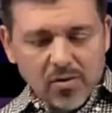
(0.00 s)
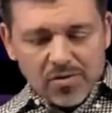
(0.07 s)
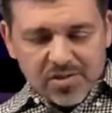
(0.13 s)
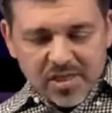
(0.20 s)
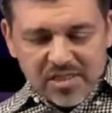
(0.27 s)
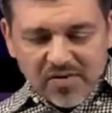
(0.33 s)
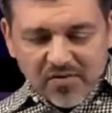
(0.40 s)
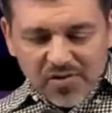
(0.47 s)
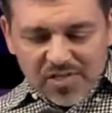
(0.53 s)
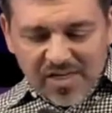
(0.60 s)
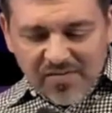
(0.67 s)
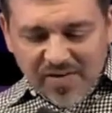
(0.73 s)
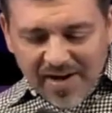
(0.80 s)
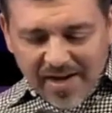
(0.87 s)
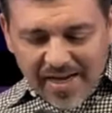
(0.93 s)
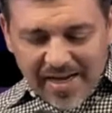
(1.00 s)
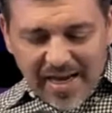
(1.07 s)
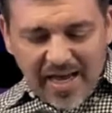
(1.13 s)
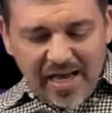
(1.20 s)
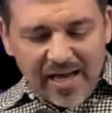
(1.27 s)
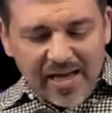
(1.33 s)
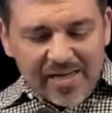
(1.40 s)
Ou seja, você vai
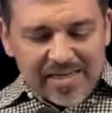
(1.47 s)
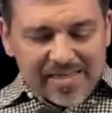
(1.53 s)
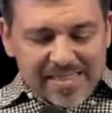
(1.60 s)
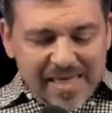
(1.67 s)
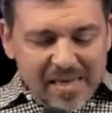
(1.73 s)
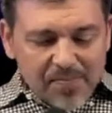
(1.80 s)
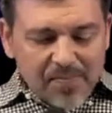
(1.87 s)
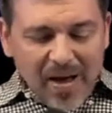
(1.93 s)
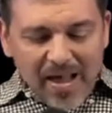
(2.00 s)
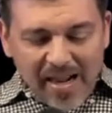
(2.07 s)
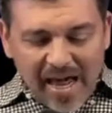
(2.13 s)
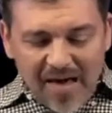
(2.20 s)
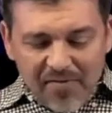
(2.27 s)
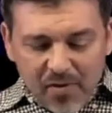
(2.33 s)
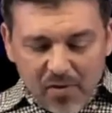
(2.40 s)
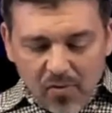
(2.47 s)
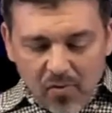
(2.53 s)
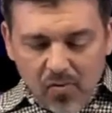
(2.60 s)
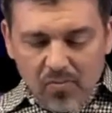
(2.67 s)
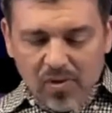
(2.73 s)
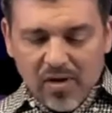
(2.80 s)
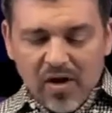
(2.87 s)
ganhar sem palavra
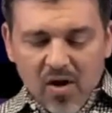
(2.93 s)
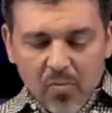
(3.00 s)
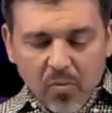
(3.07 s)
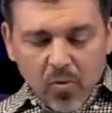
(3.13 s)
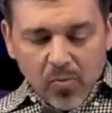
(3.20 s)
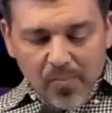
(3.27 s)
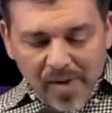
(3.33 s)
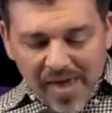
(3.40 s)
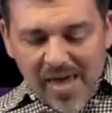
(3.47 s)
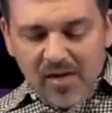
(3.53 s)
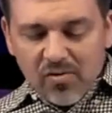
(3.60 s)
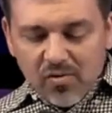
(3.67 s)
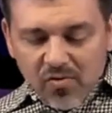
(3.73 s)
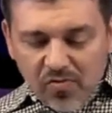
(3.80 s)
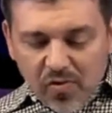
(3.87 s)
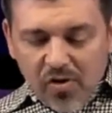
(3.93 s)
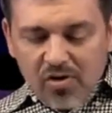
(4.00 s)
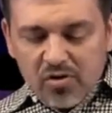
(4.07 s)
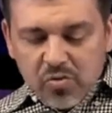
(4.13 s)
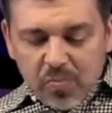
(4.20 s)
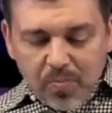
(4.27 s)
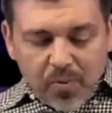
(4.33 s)
alguma, por meio do
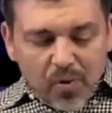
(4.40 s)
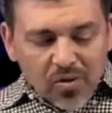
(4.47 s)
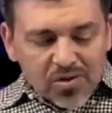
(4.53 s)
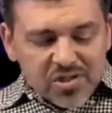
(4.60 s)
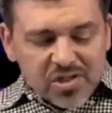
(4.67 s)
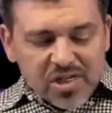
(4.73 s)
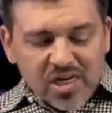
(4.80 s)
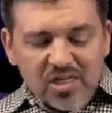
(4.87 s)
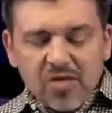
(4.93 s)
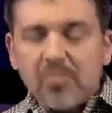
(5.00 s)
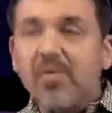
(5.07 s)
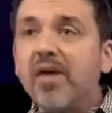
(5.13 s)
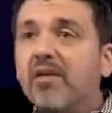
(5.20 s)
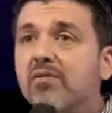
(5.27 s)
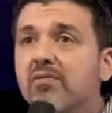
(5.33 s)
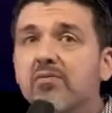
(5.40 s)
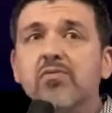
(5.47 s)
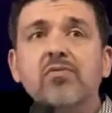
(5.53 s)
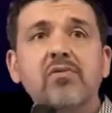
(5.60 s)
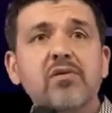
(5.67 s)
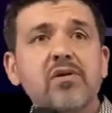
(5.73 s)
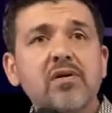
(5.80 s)
vosso
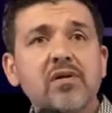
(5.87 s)
procedimento.